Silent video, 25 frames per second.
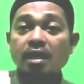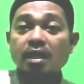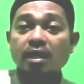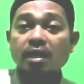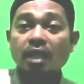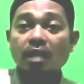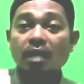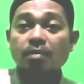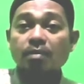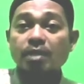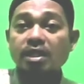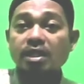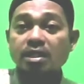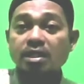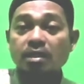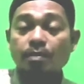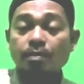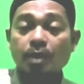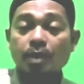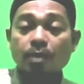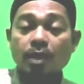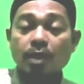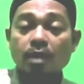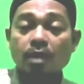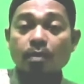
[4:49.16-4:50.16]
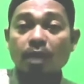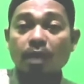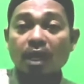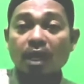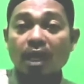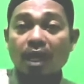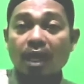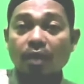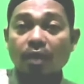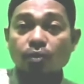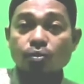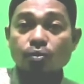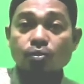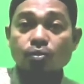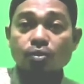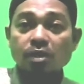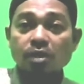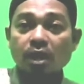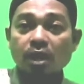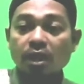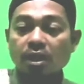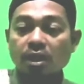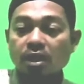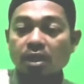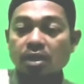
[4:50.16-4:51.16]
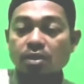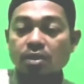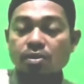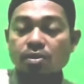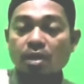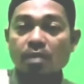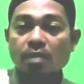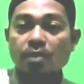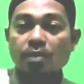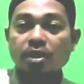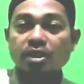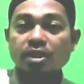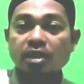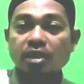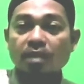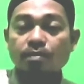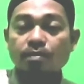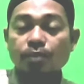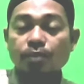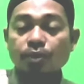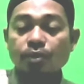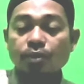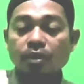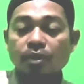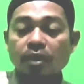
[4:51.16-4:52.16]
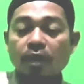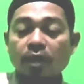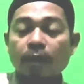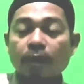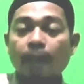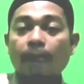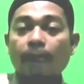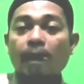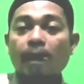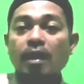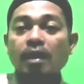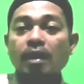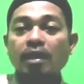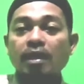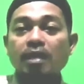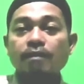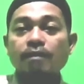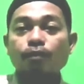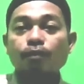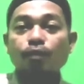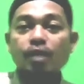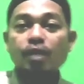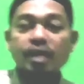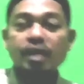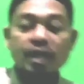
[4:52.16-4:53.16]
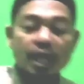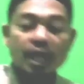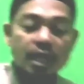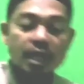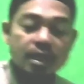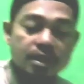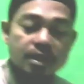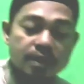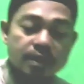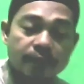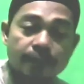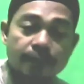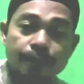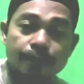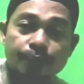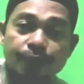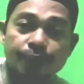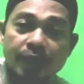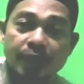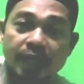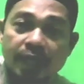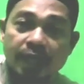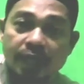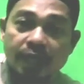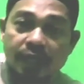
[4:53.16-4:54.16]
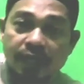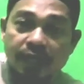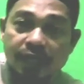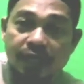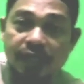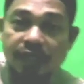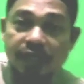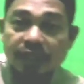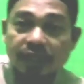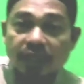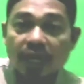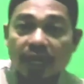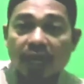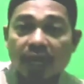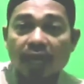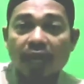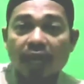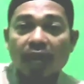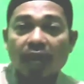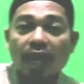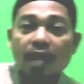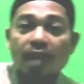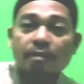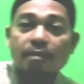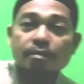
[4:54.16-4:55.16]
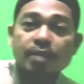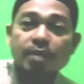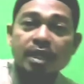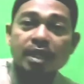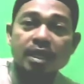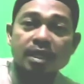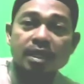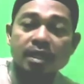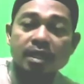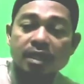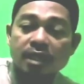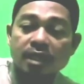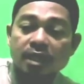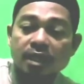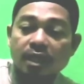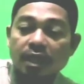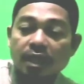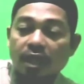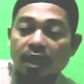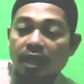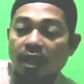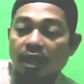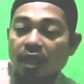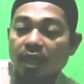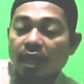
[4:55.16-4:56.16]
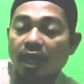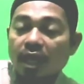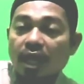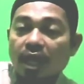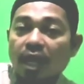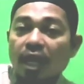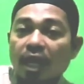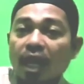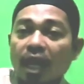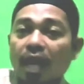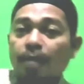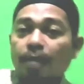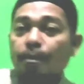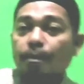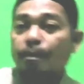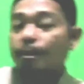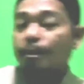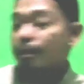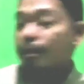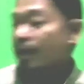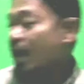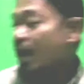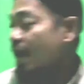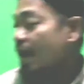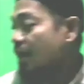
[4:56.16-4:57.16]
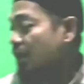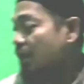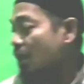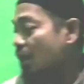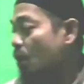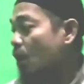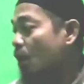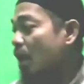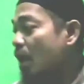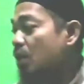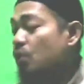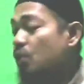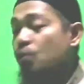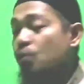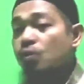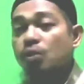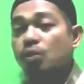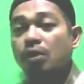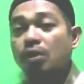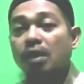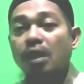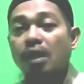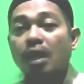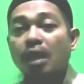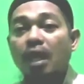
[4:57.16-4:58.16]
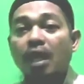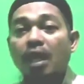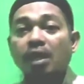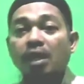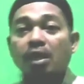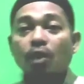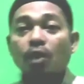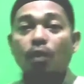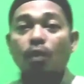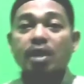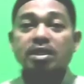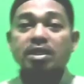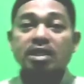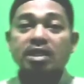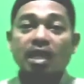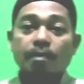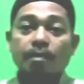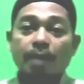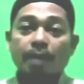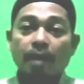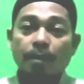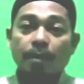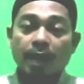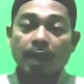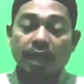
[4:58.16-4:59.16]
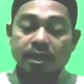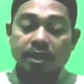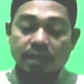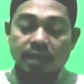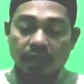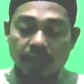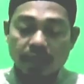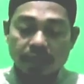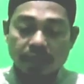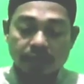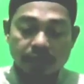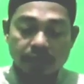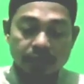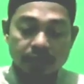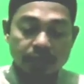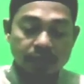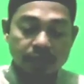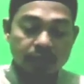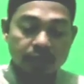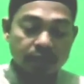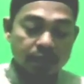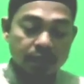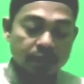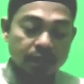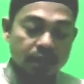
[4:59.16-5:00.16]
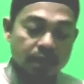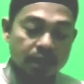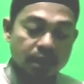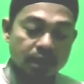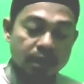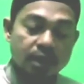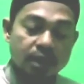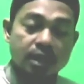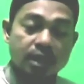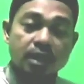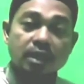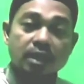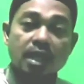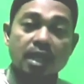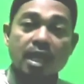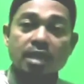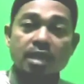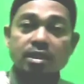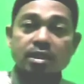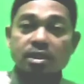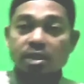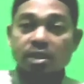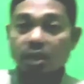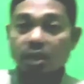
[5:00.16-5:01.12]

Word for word: garam ini sampai benar-benar larut sudah mencampur kemudian kita ambil lap atau handuk atau waslap apa aja kita